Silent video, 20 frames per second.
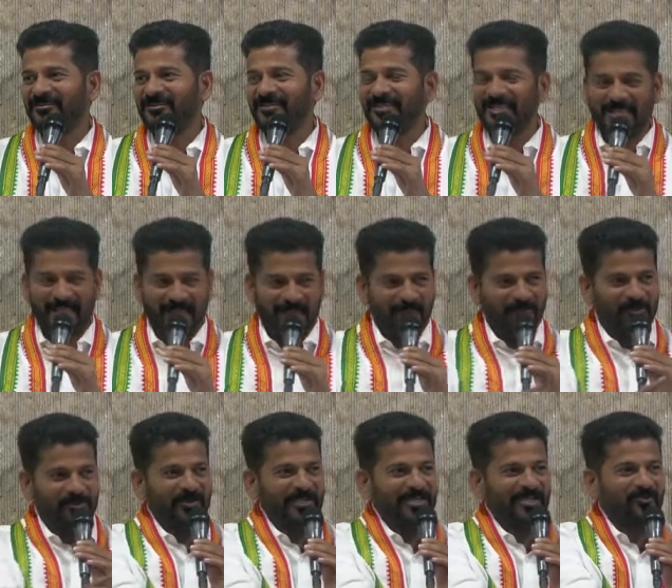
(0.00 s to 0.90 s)
ఈ
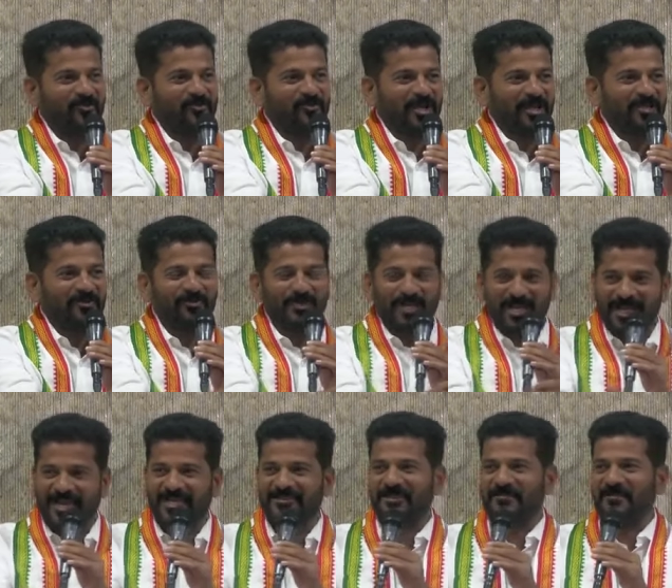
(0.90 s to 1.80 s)
అమ్ముడుపోయిన కుక్కలు కూడా
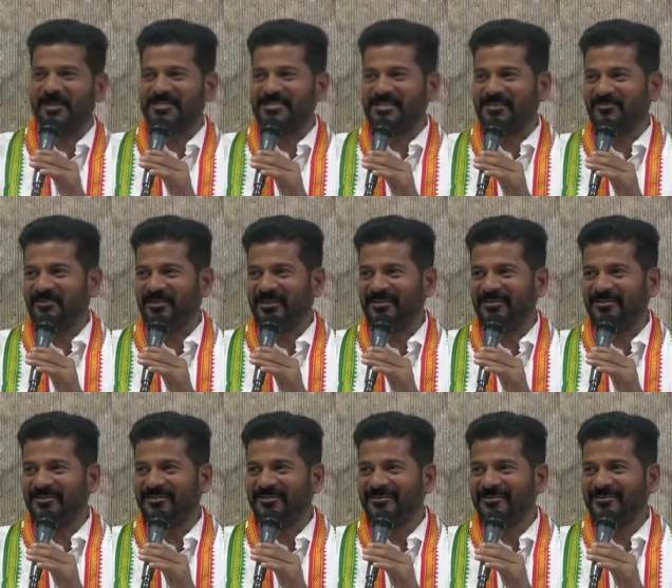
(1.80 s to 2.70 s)
గంతమాసరివే
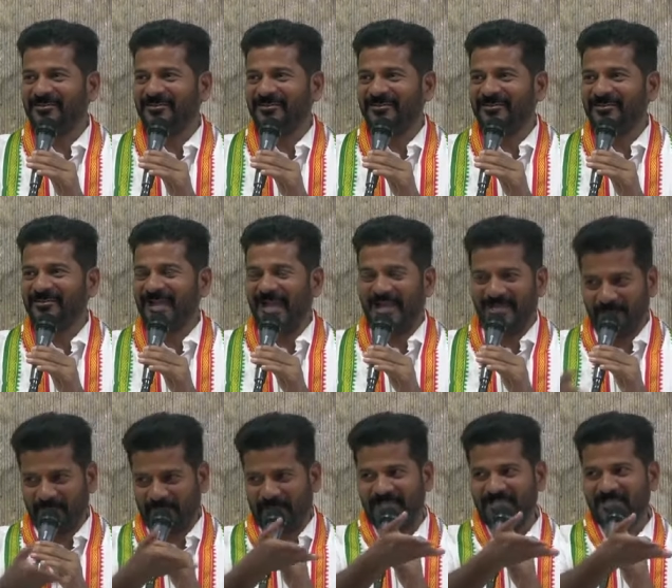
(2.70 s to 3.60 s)
ఆయన
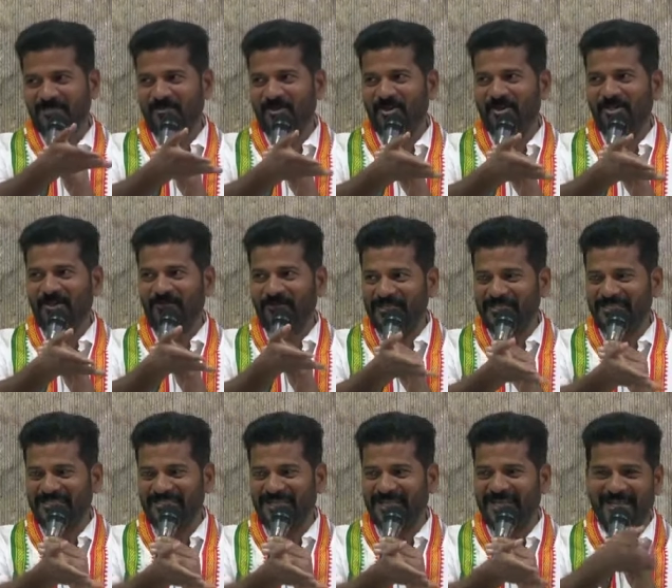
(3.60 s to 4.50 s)
ప్రగతి భవన్లో
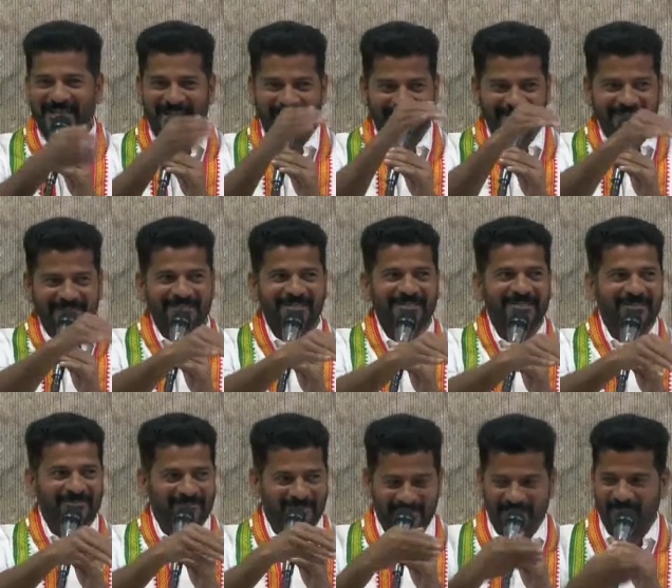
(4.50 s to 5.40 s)
పెట్టిండు కదా అని
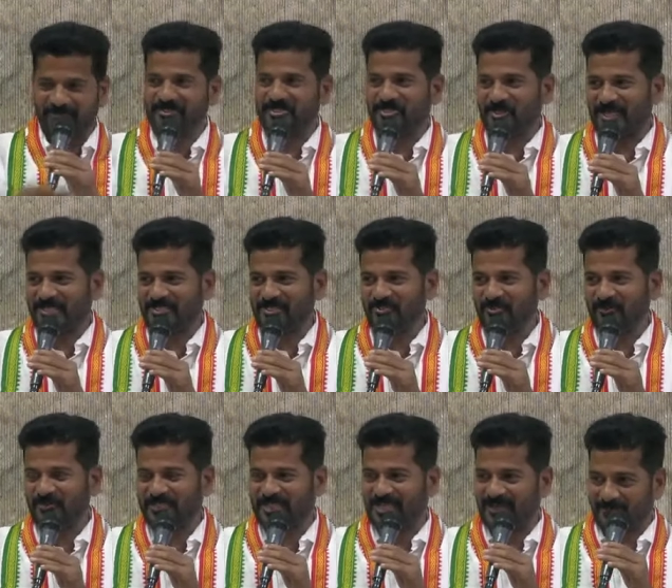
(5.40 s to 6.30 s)
తిన్న విశ్వాసం
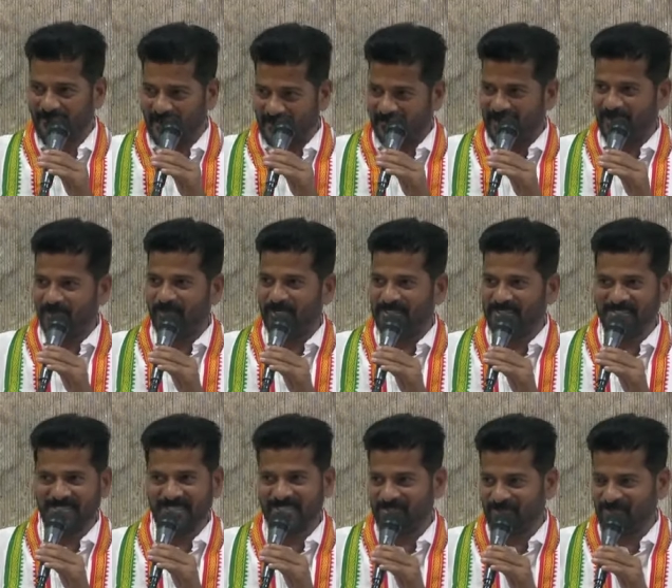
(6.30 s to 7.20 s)
చూపిస్తాడు మమ్మల్ని
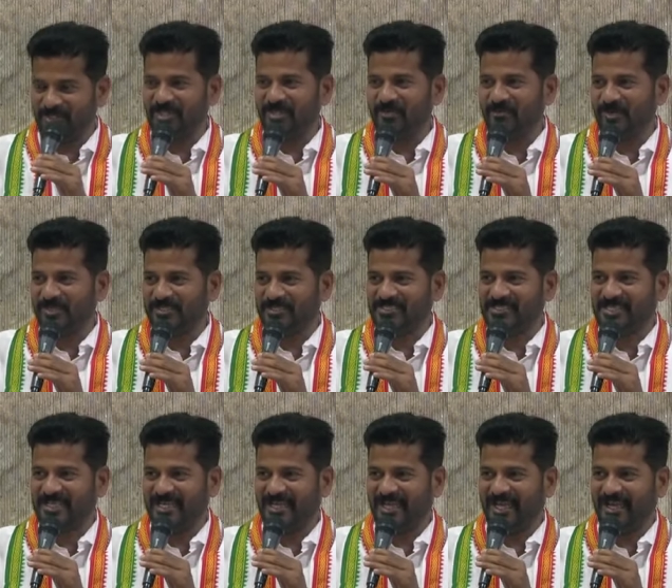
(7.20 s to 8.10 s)
మోసం చేసినోడు నేను మోసం
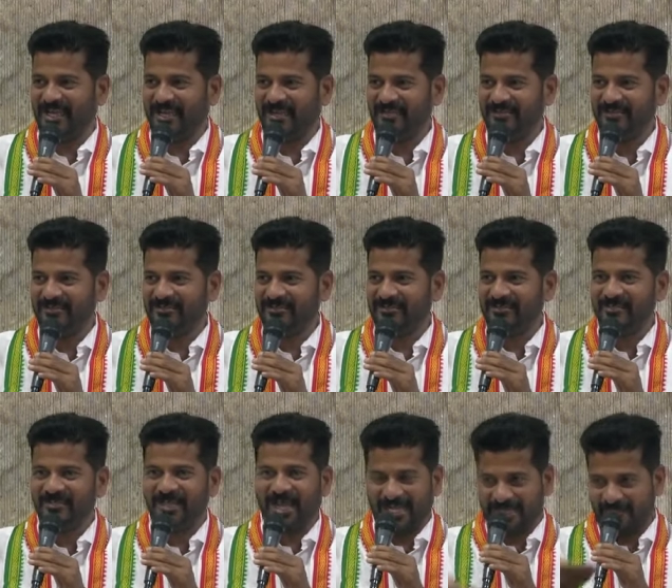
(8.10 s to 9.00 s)
చేయడా
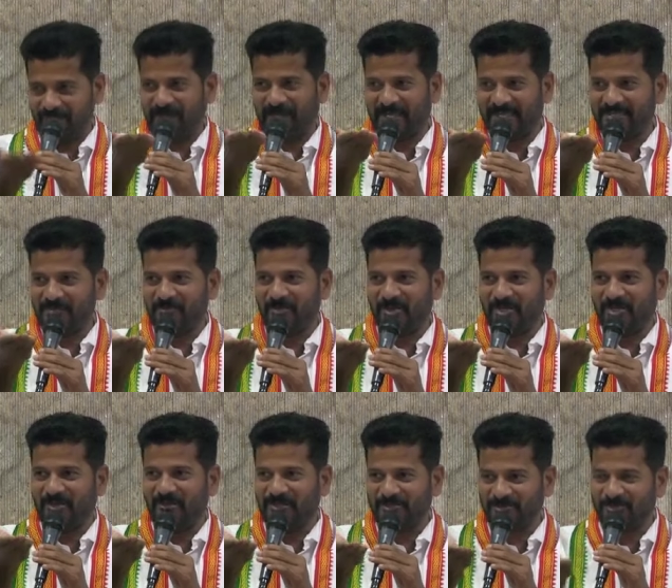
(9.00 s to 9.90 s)
వాళ్ళని ప్రగతి
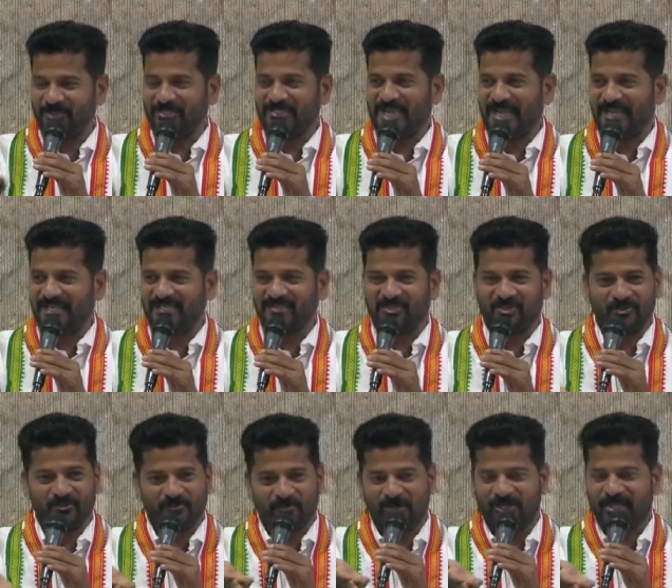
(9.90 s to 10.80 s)
భవన్లో పెట్టుకున్న జాగ్రత్త
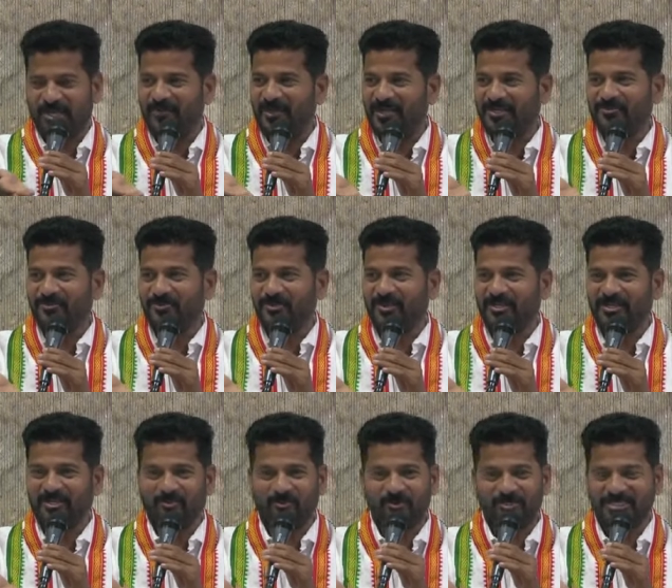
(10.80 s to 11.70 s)
ఉండి బోర్లో వండుకున్నావు
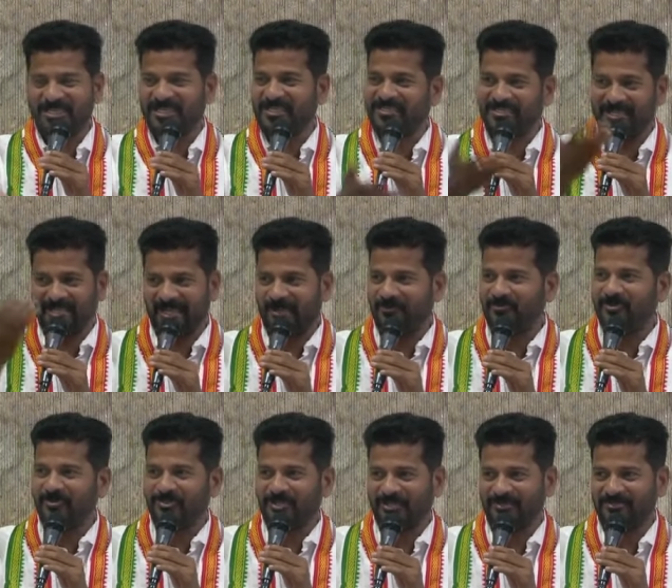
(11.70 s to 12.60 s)
అంటే కోసి కిడ్నీలు
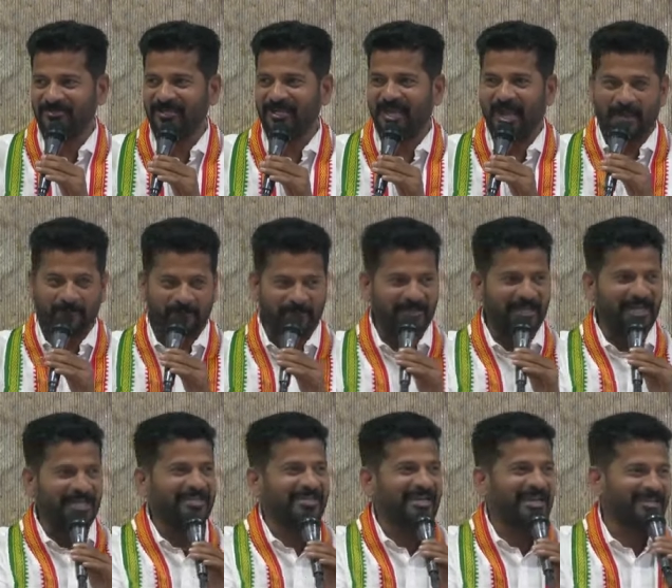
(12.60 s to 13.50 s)
అమ్ముకుంటారు అప్పుడు
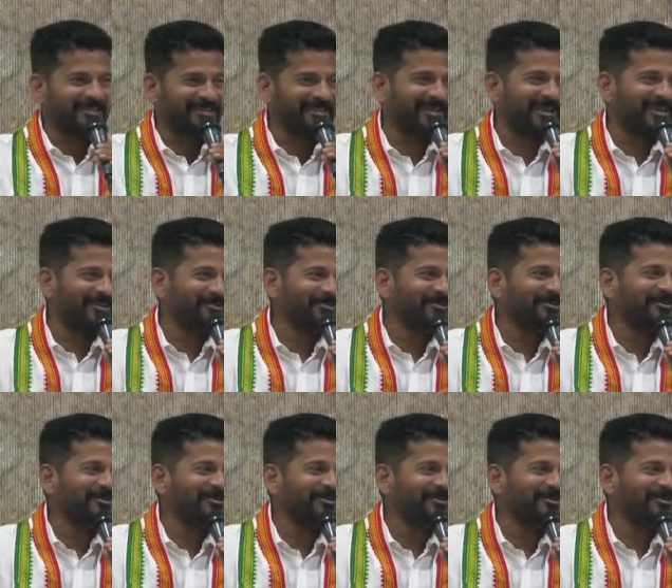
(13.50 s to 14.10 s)
కానీ నీకు అర్థం కాదు